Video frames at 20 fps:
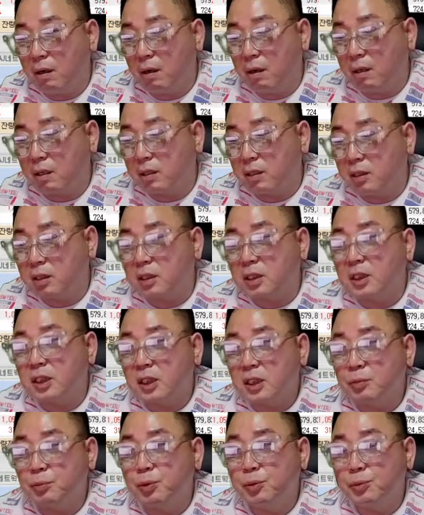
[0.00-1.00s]
그
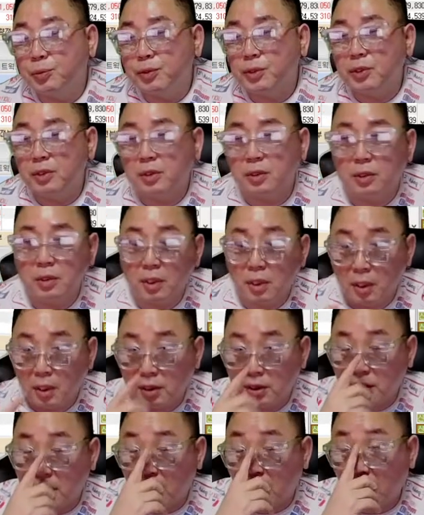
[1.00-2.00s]
부분은
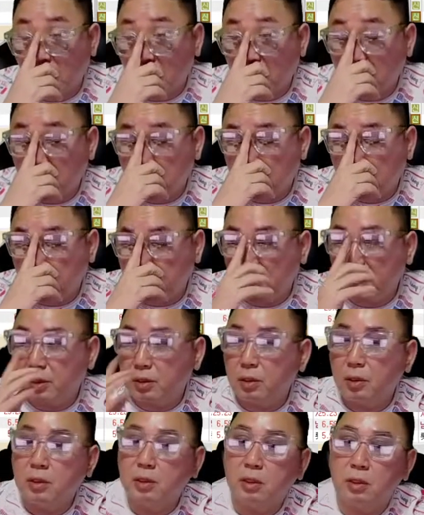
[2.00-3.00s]
제가
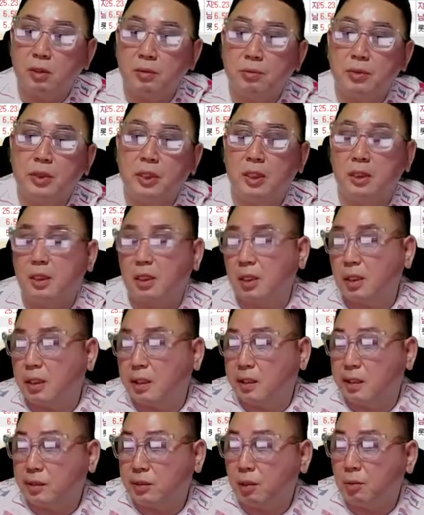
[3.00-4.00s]
아카데미에서
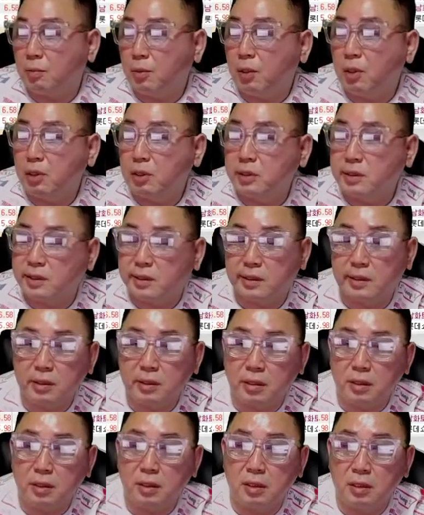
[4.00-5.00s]
여러분들한테 설명을
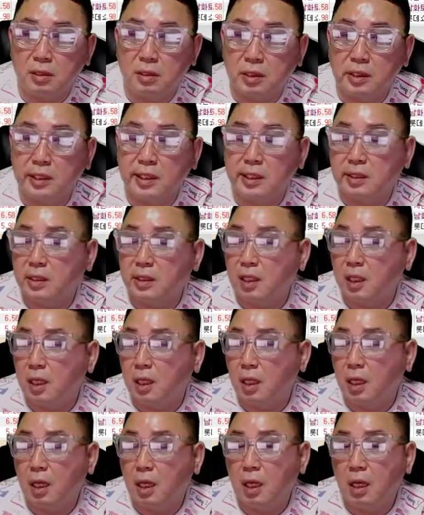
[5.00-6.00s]
드리는데,
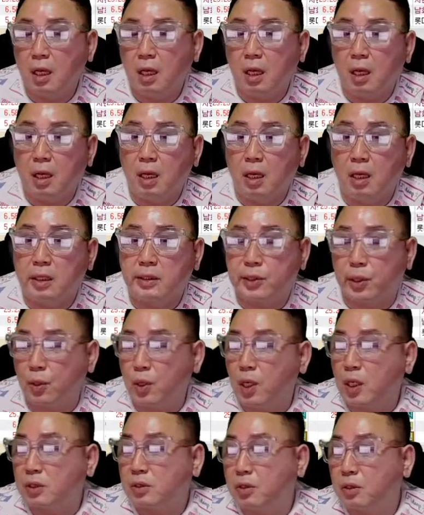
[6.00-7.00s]

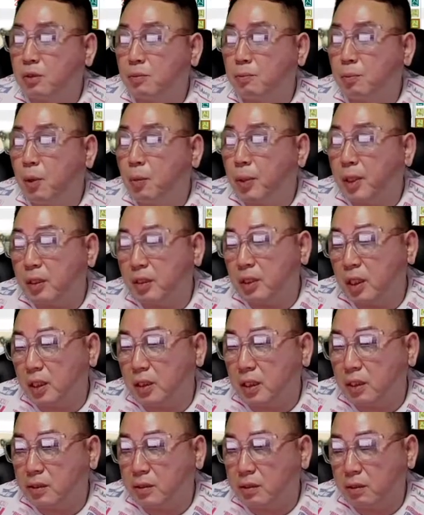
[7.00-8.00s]
정확성은
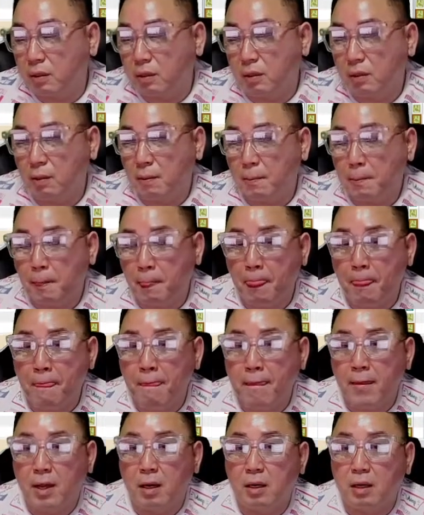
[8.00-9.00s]
퍼펙트하다는 거.
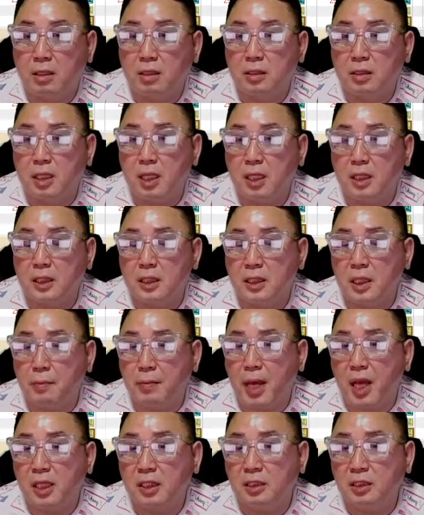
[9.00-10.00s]
근데 이제
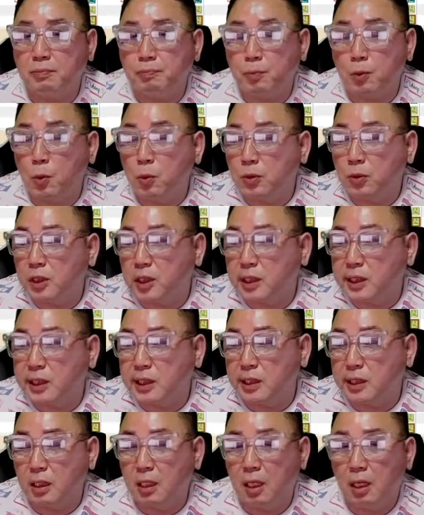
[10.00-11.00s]
매집
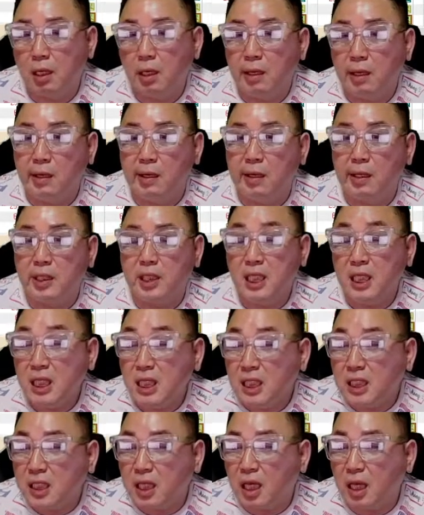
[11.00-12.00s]
공식은
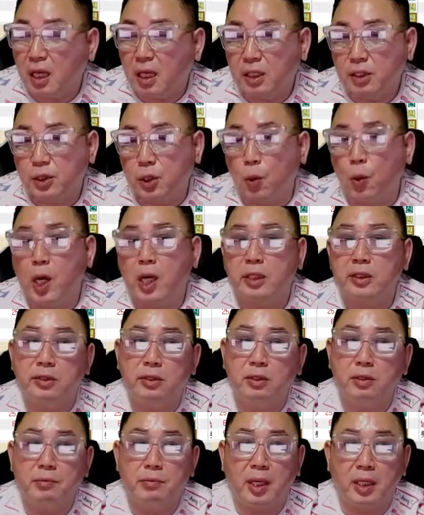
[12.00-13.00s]
있는데,
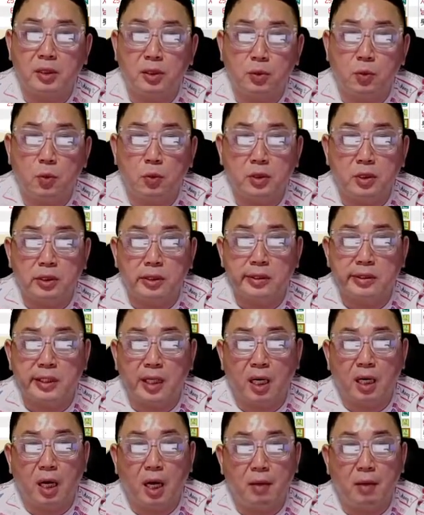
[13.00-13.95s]
정확성은, 매집 공식은 약